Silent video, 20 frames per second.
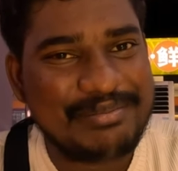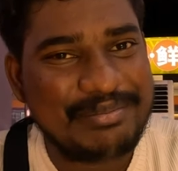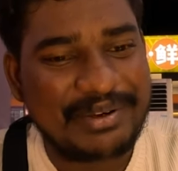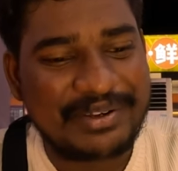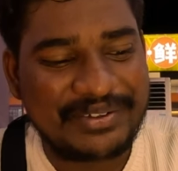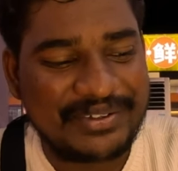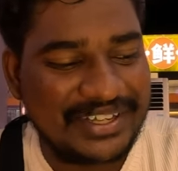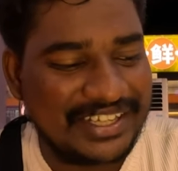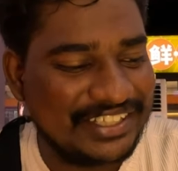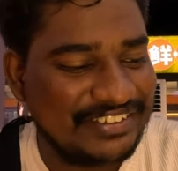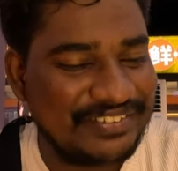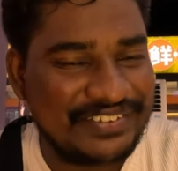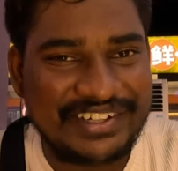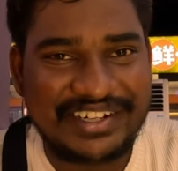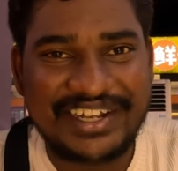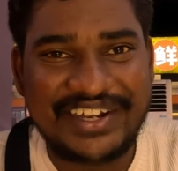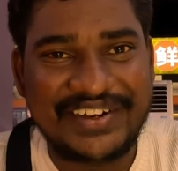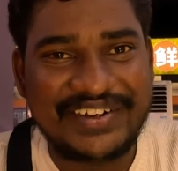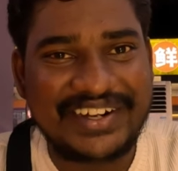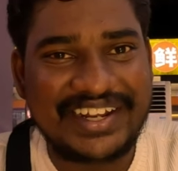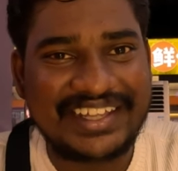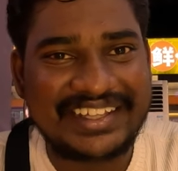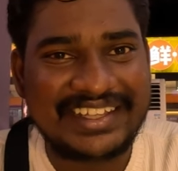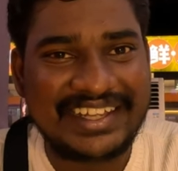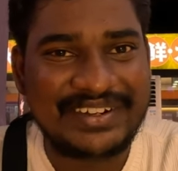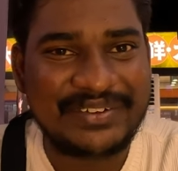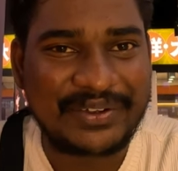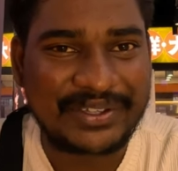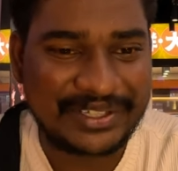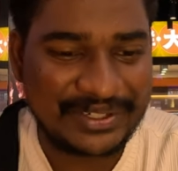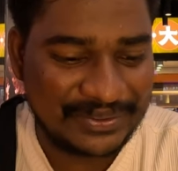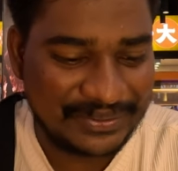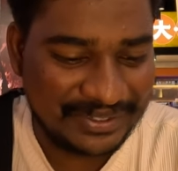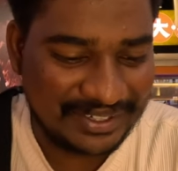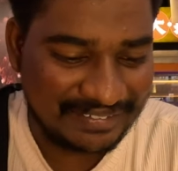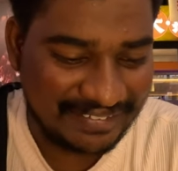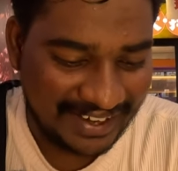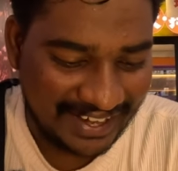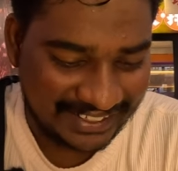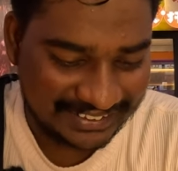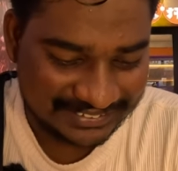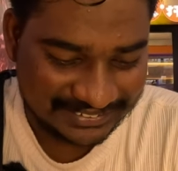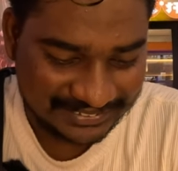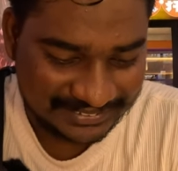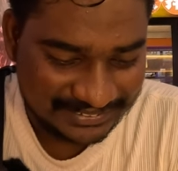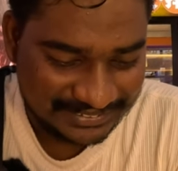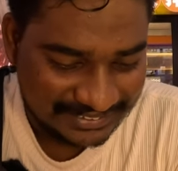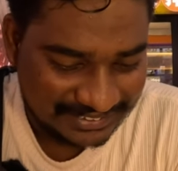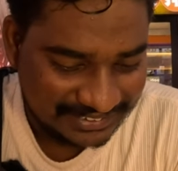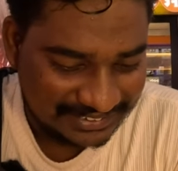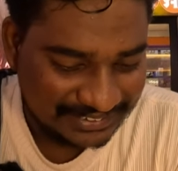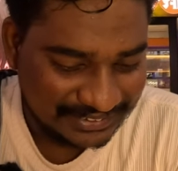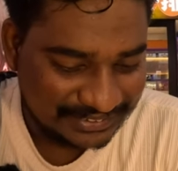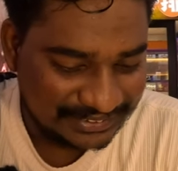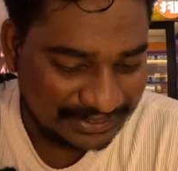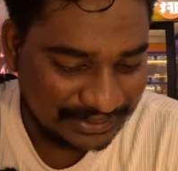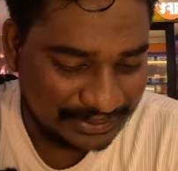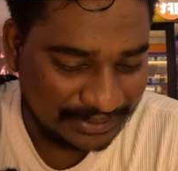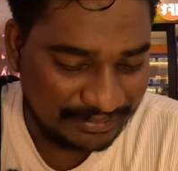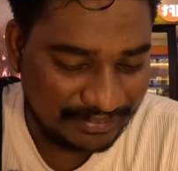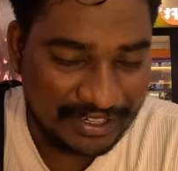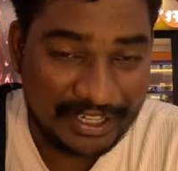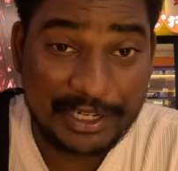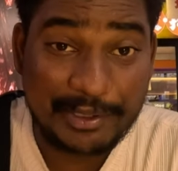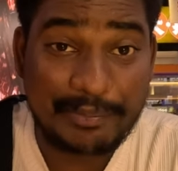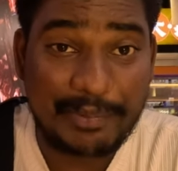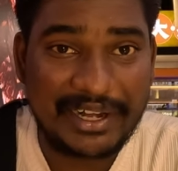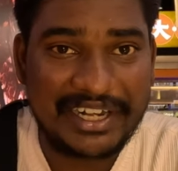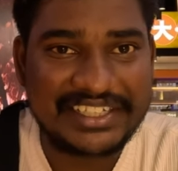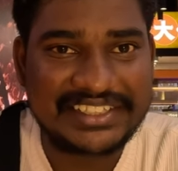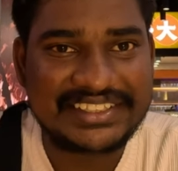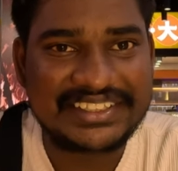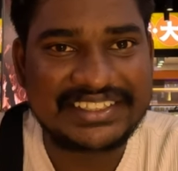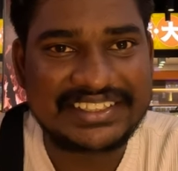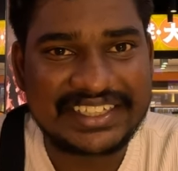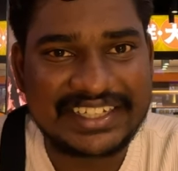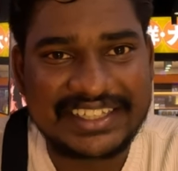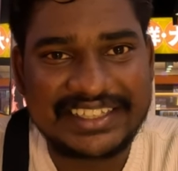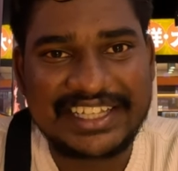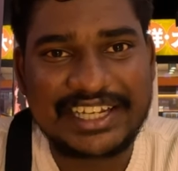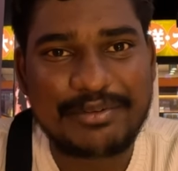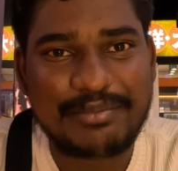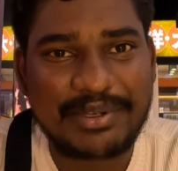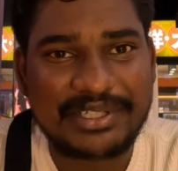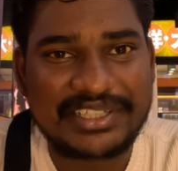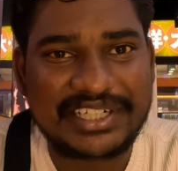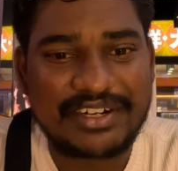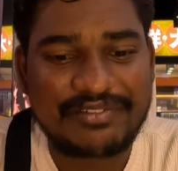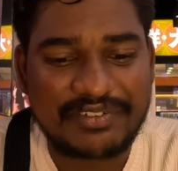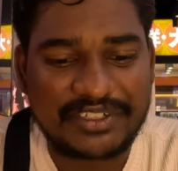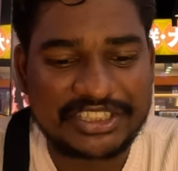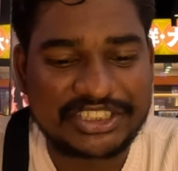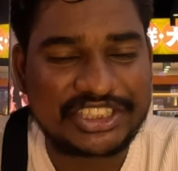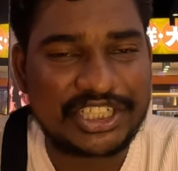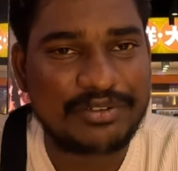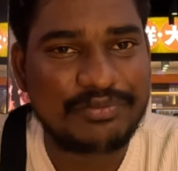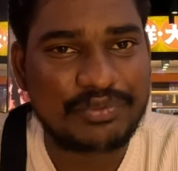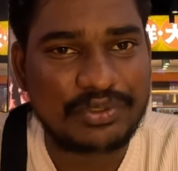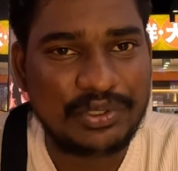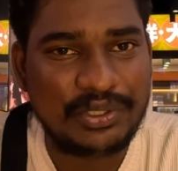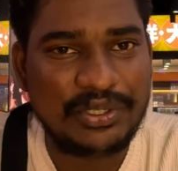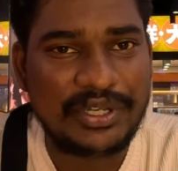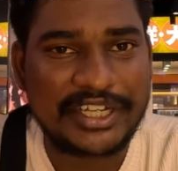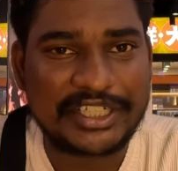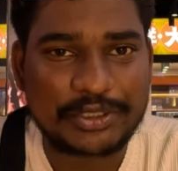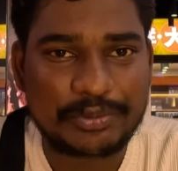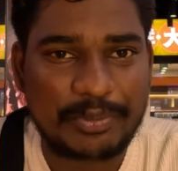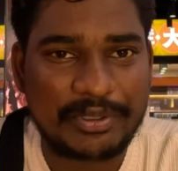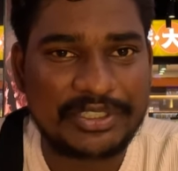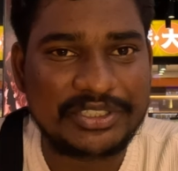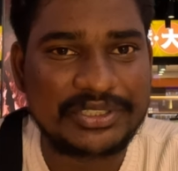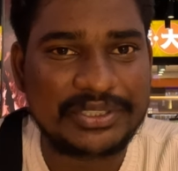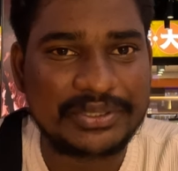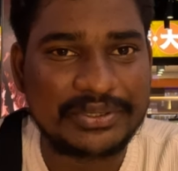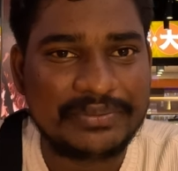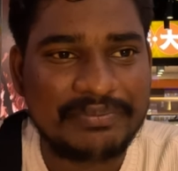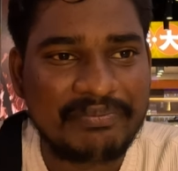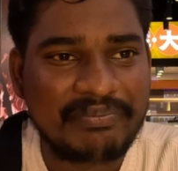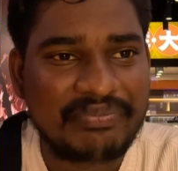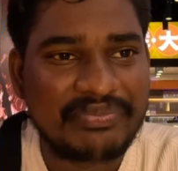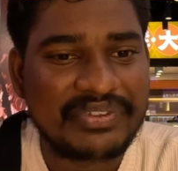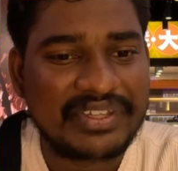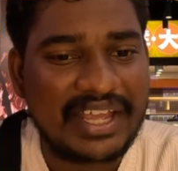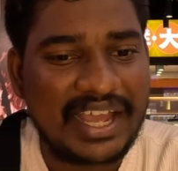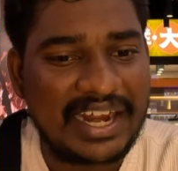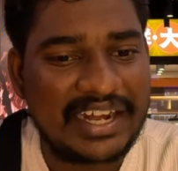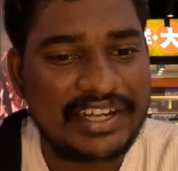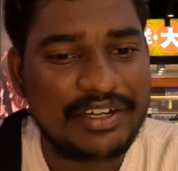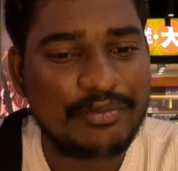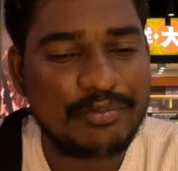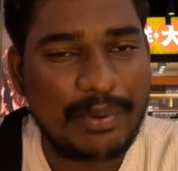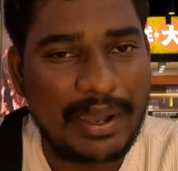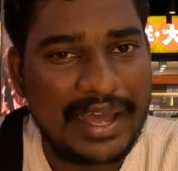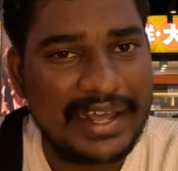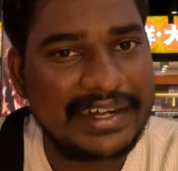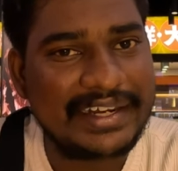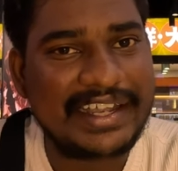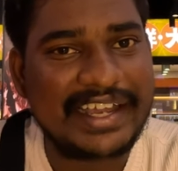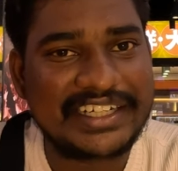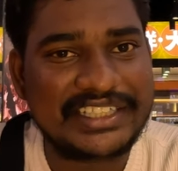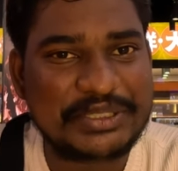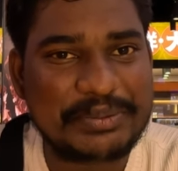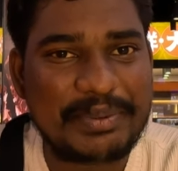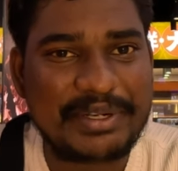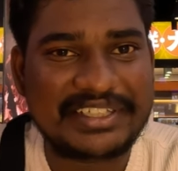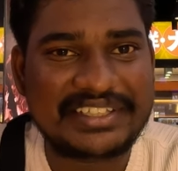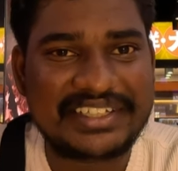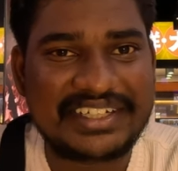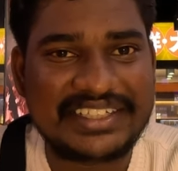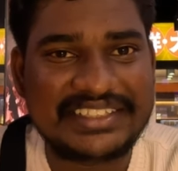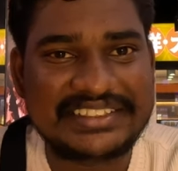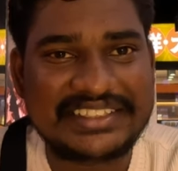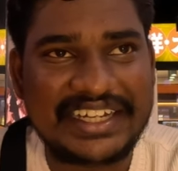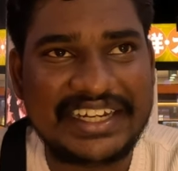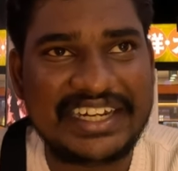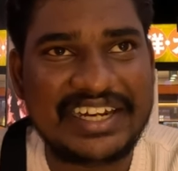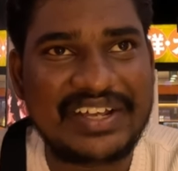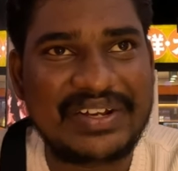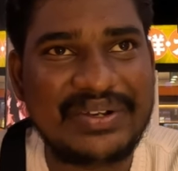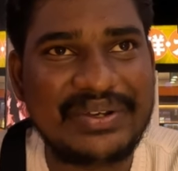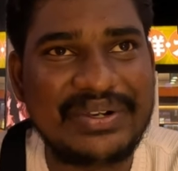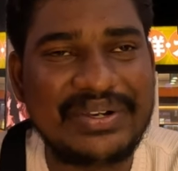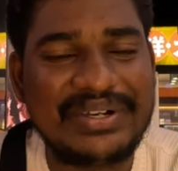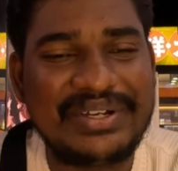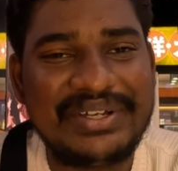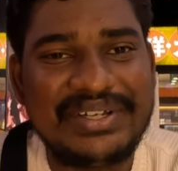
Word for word: మనం ఏది ఫ్రీగా ఉంటే దాన్ని వదలకుండా వాడేస్తాం సో వెయ్యి రూపాయలు ఇచ్చి చికెన్ తినబోతున్నా ఫస్ట్ టైం ఫుల్ ఎక్స్పెన్సివ్ అన్ని భారీ ఖర్చు పెడుతున్నాను చైనాలో